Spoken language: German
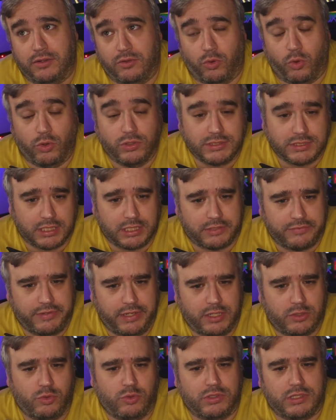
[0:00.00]
unseren
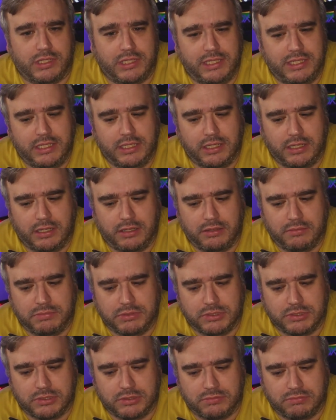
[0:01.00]
Quellcode, ihr
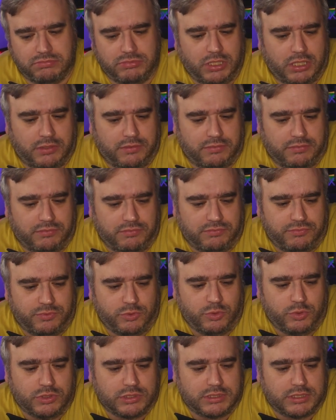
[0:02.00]
ja,
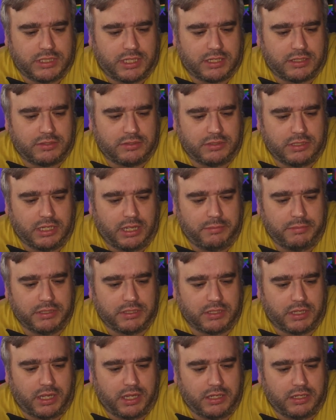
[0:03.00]
verursacht
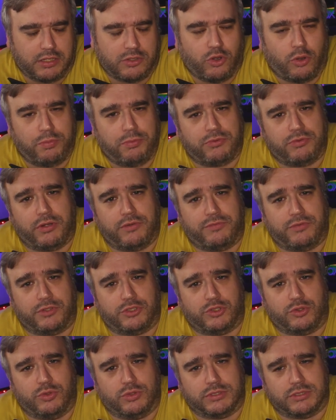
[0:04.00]
damit einen
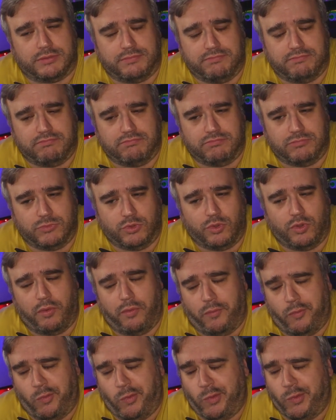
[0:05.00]
Copyright-Verstoß. Ne?
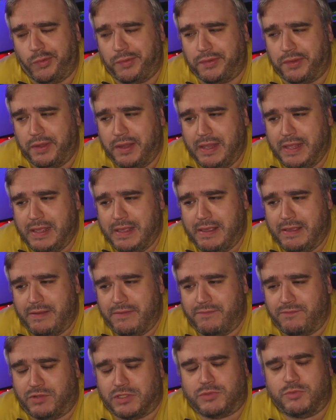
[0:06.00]
Und
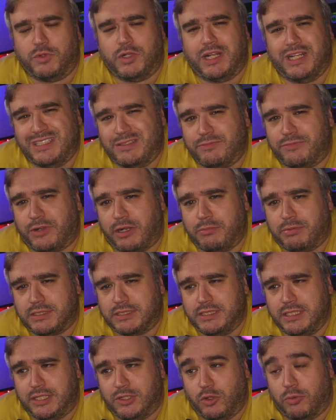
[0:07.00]
was würde in diesem Fall
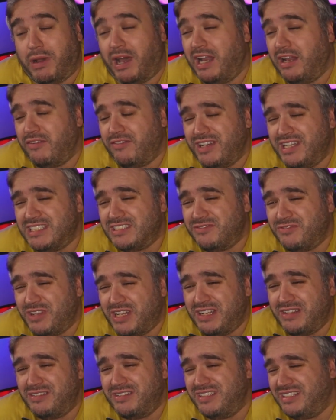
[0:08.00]
passieren? Normalerweise,
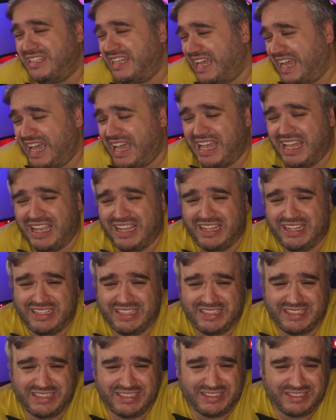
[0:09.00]
wenn
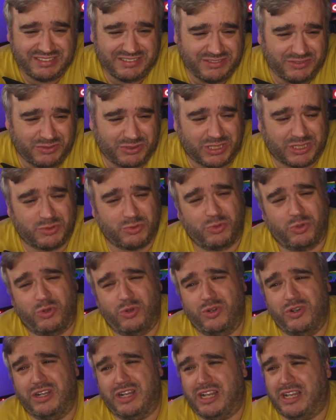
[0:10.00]
da
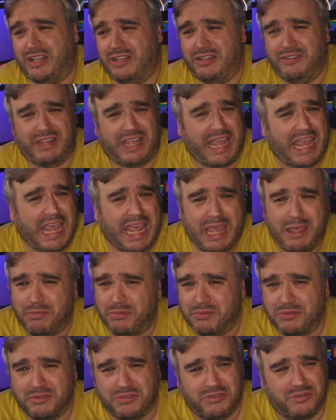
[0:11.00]
Untersuchungen
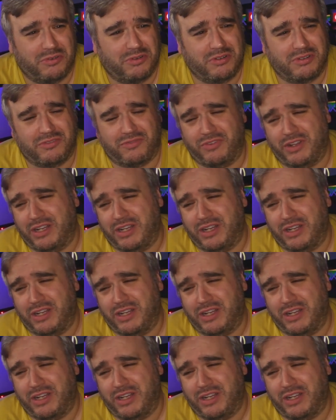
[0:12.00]
gäbe und